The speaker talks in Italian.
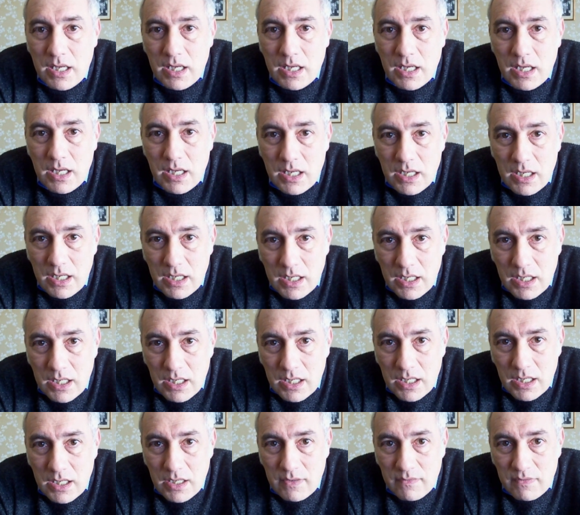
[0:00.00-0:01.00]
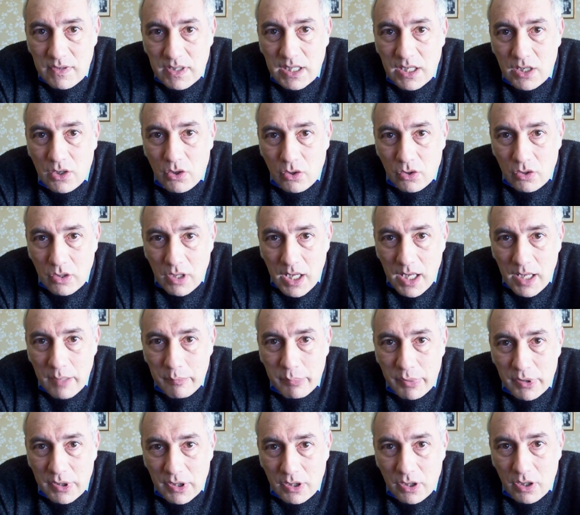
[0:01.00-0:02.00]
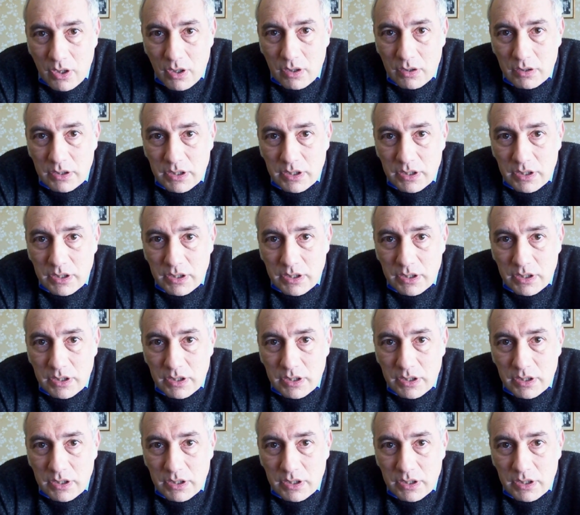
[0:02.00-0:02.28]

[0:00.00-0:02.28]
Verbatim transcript: e vi dicono ah però